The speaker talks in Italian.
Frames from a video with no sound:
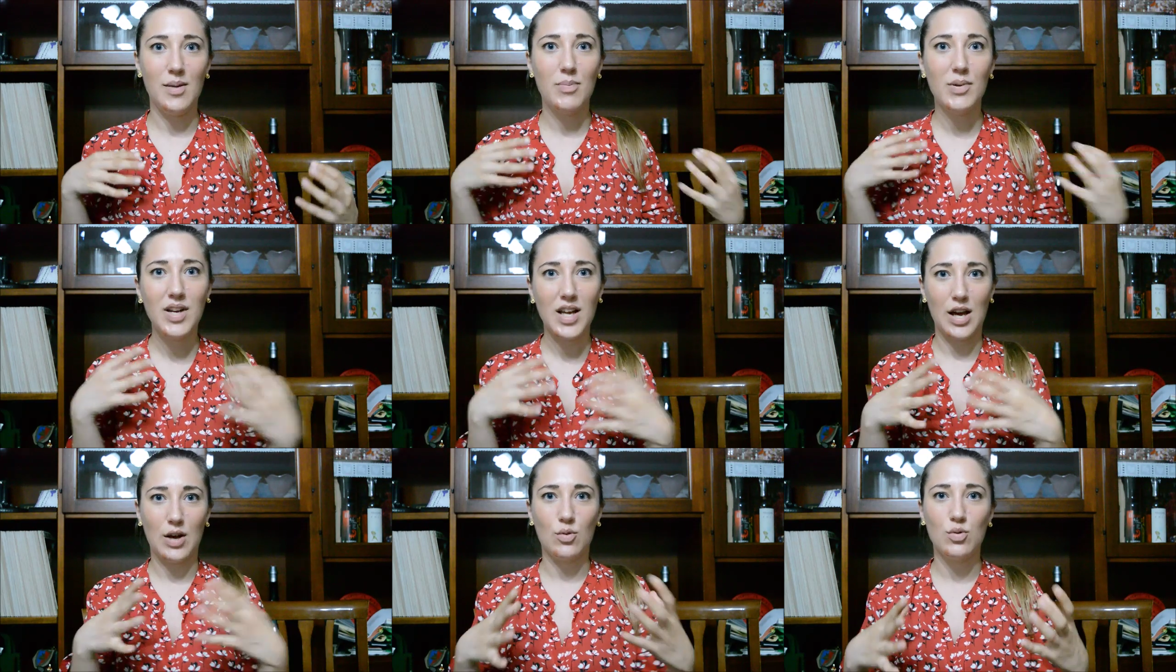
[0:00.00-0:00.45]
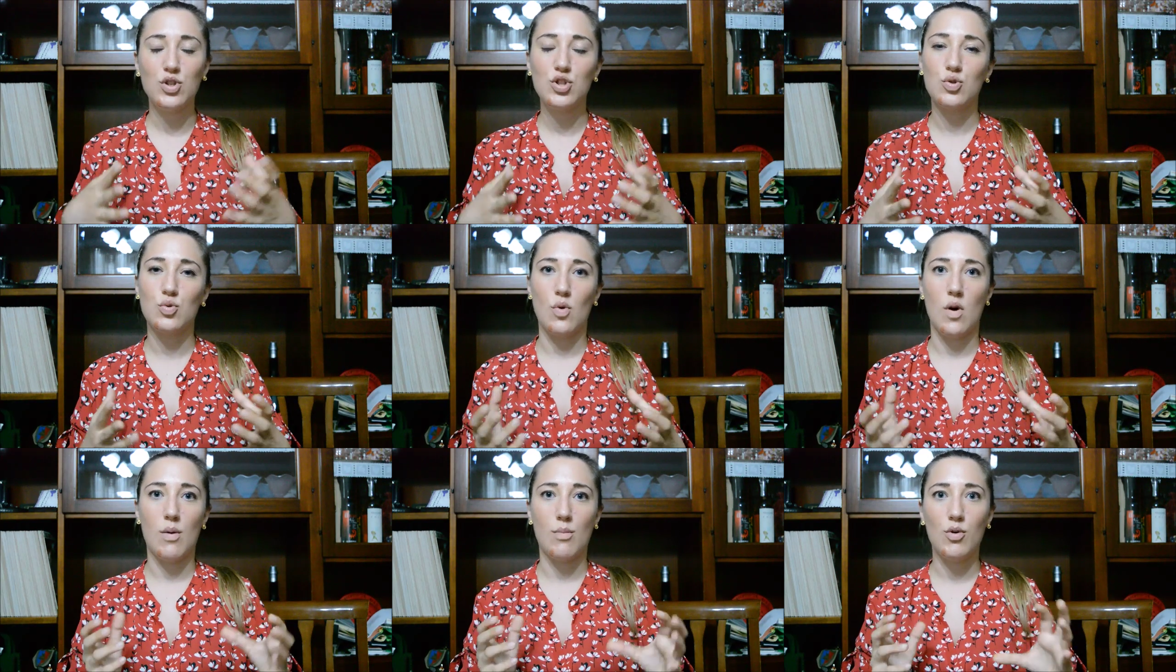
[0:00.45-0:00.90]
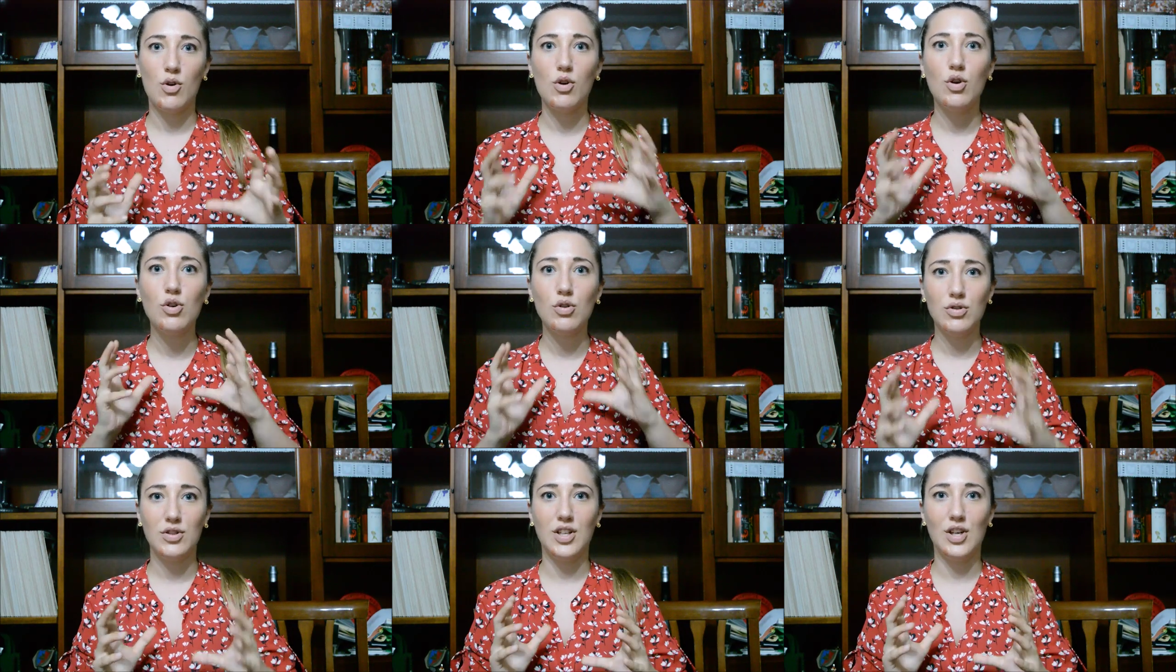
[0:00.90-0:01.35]
perché quest'uomo
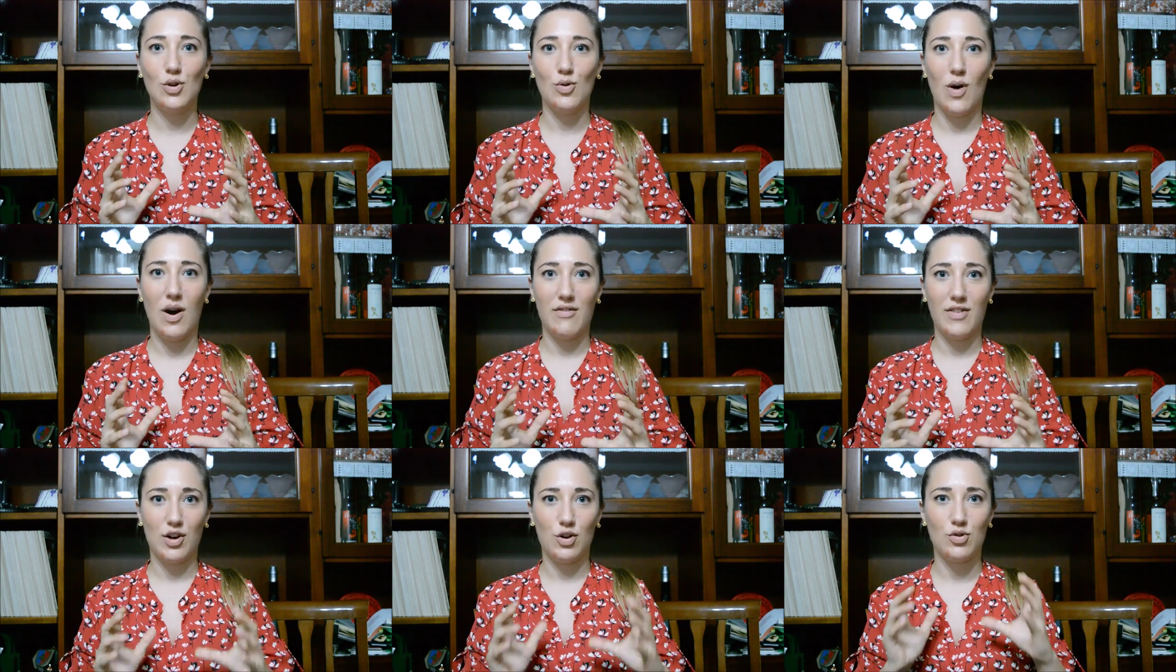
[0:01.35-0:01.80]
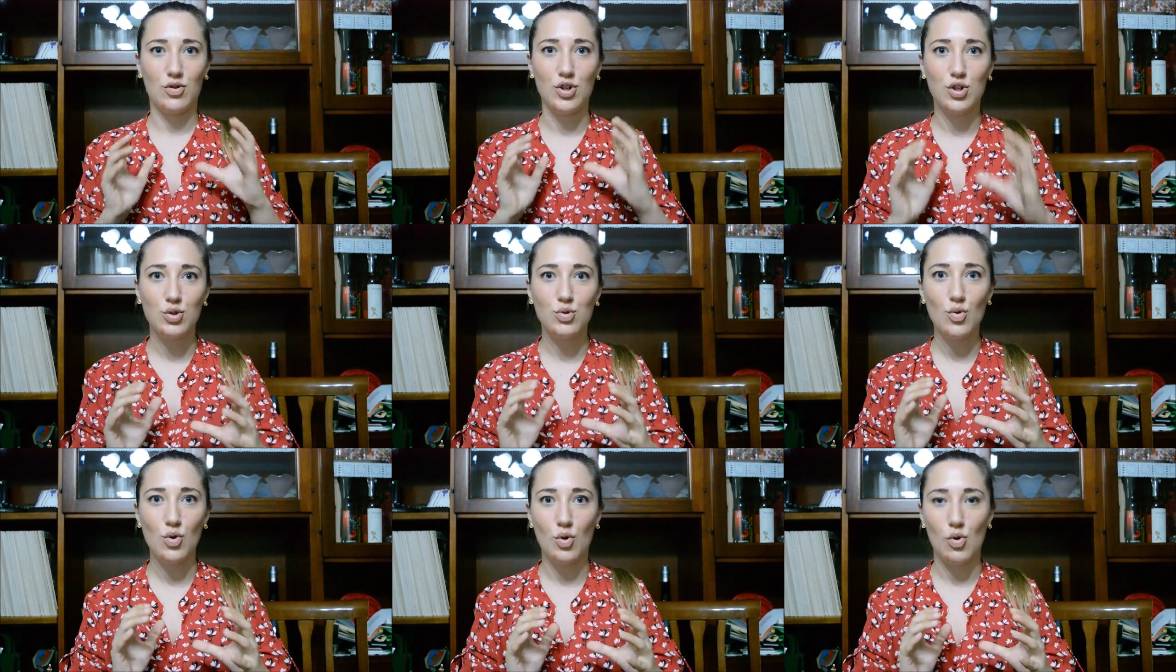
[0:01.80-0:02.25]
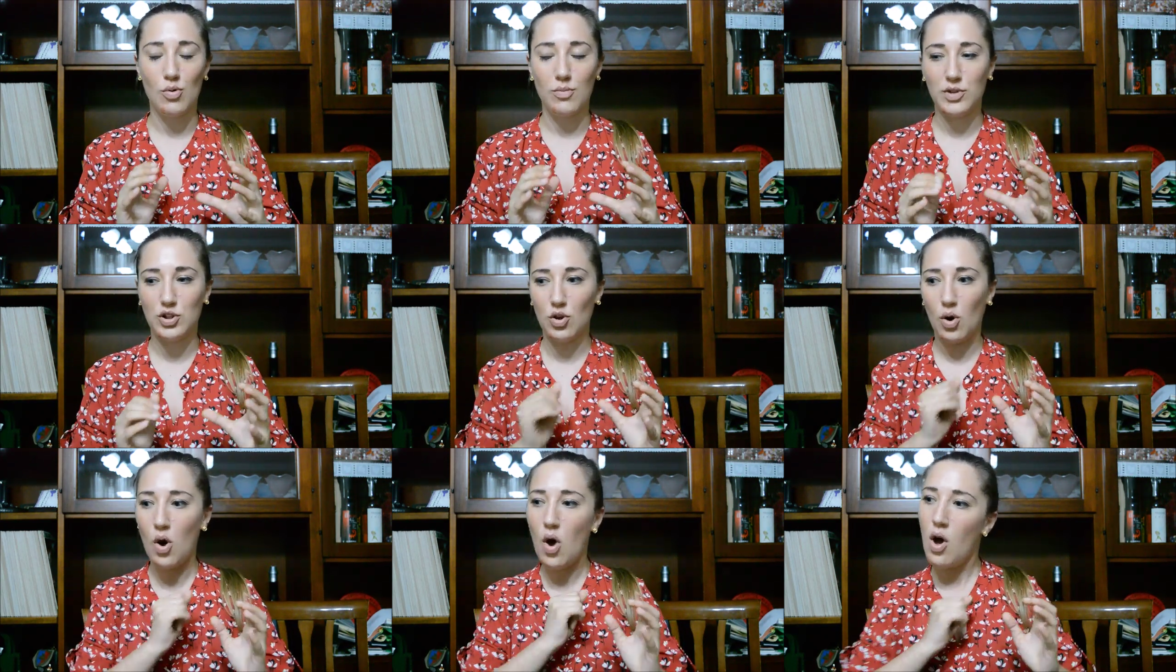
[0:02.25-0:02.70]
continuava con il suo
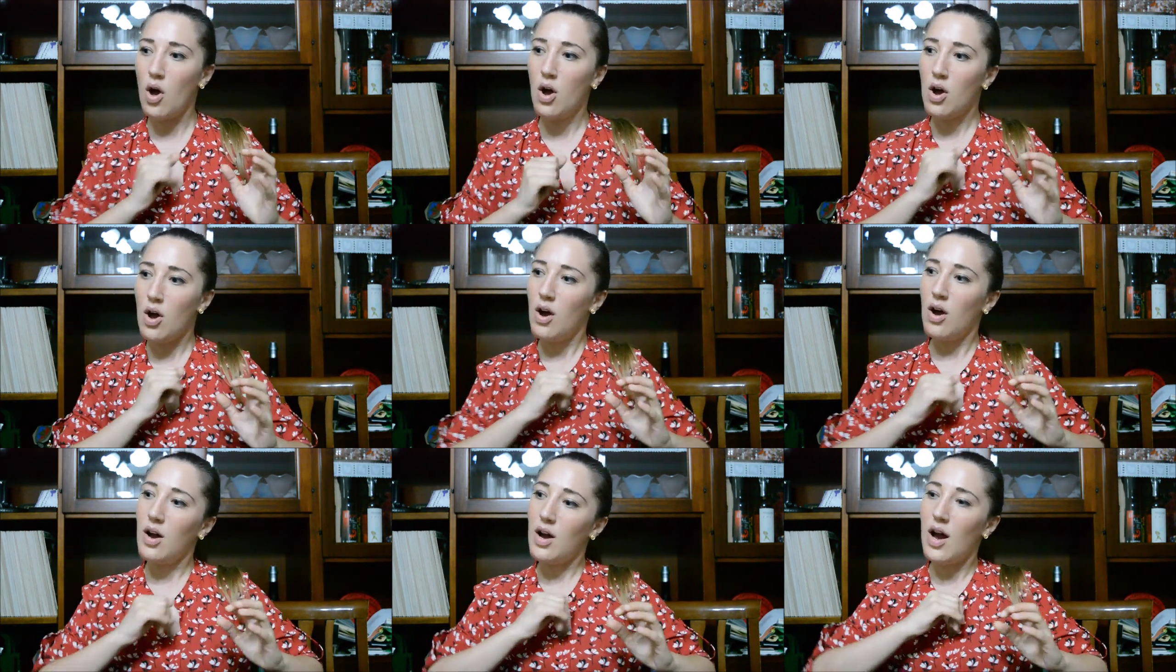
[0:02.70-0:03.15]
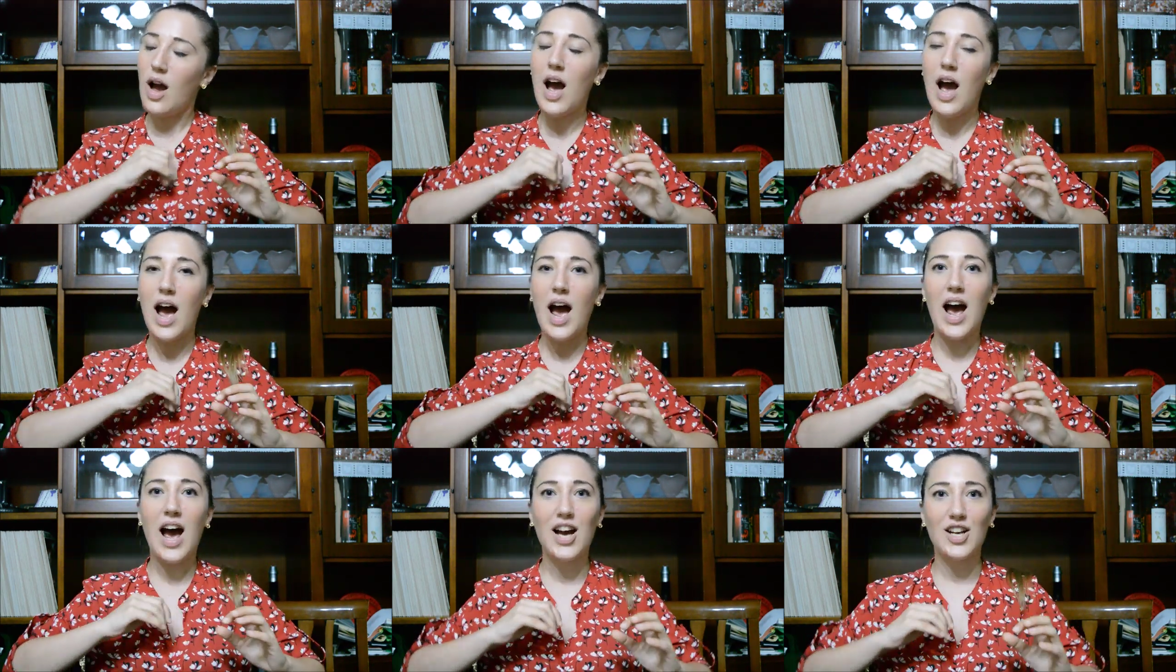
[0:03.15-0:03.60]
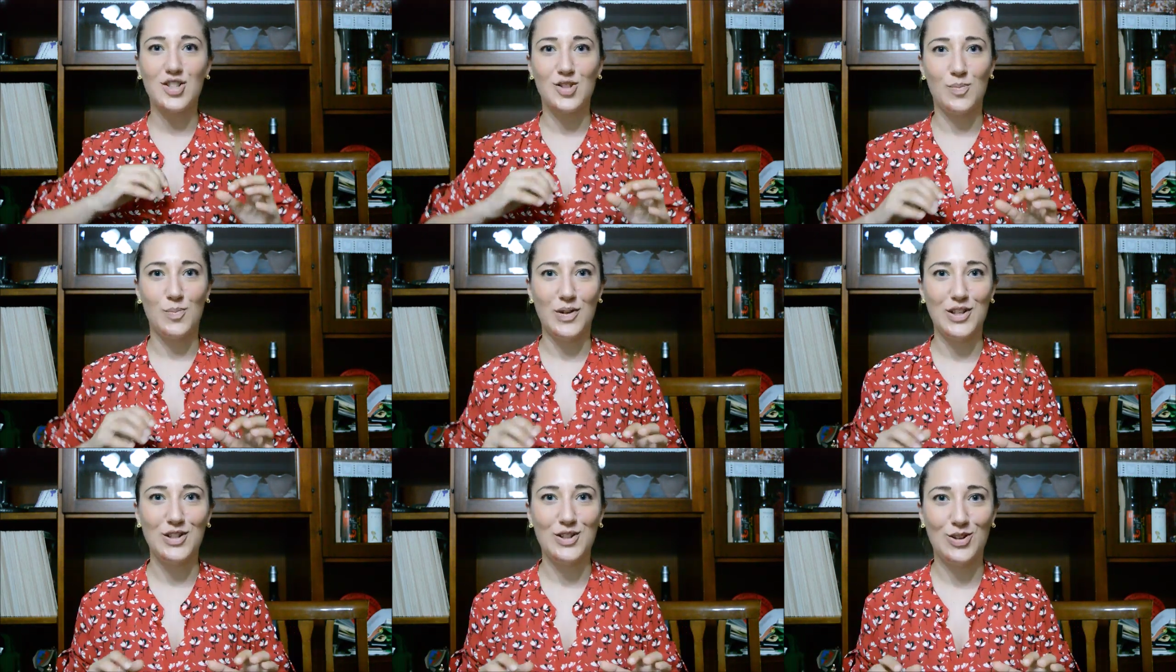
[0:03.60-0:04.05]
gomito a
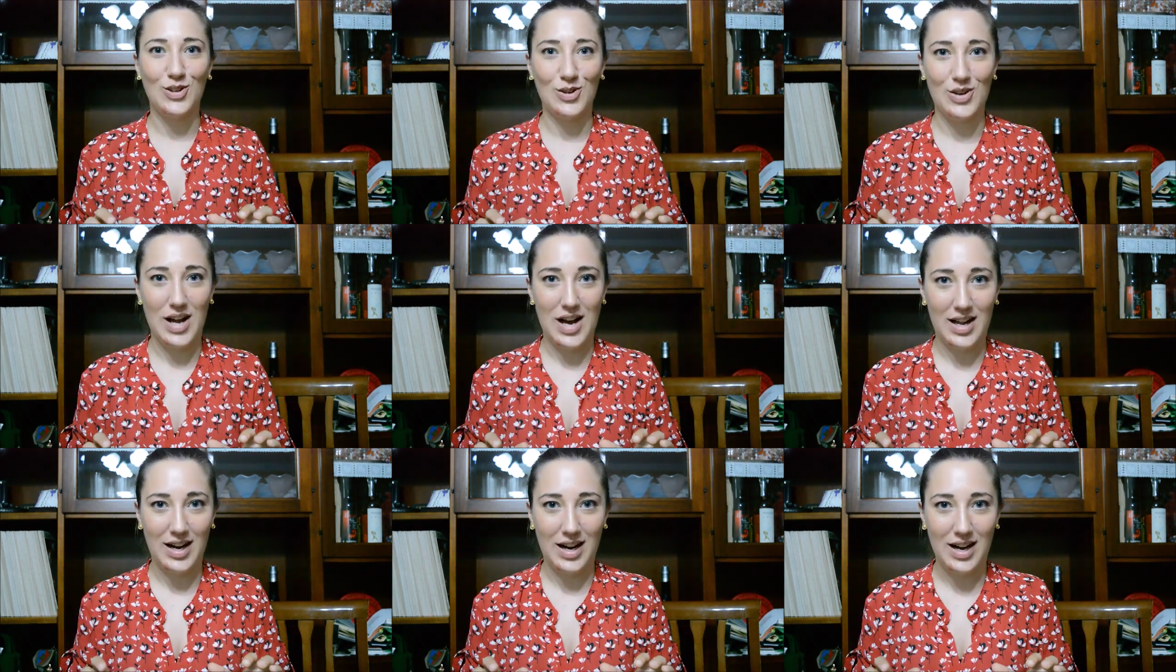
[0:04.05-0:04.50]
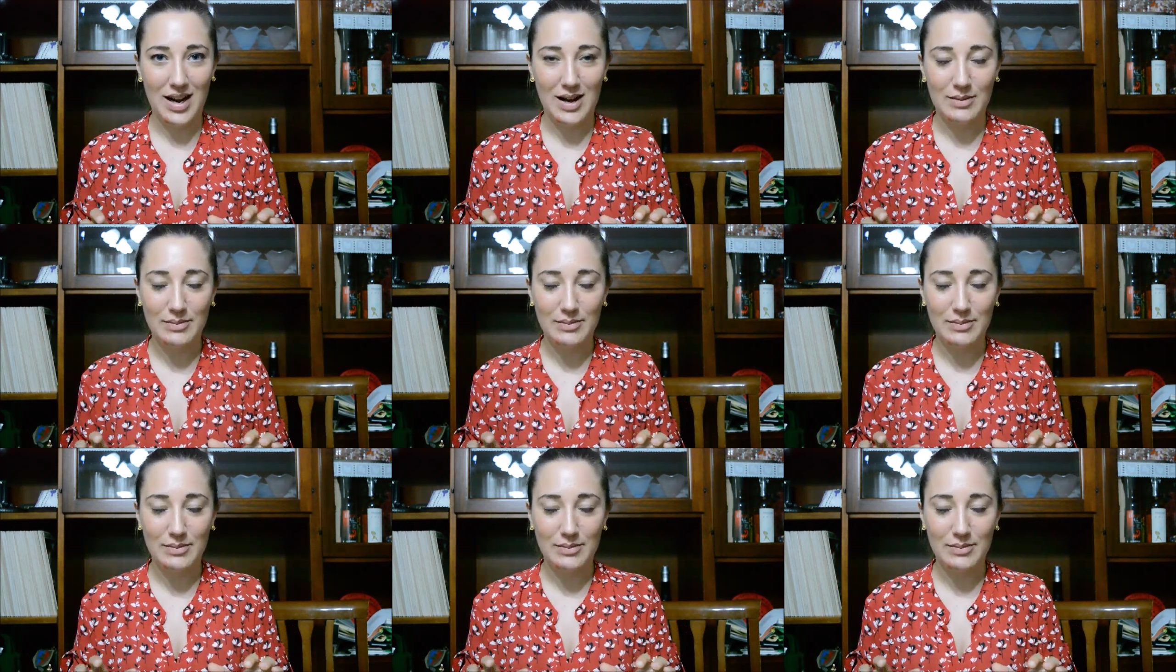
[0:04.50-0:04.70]
spintonarla.